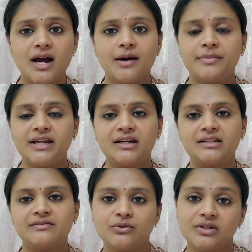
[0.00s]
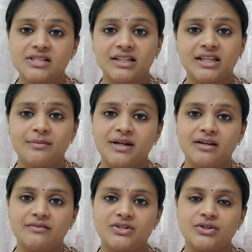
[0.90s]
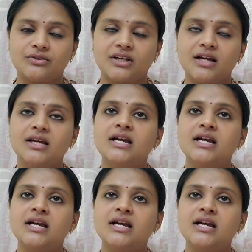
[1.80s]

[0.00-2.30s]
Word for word: அப்படின்றது வந்து ஒரு சந்தேகமான விஷயம் தான்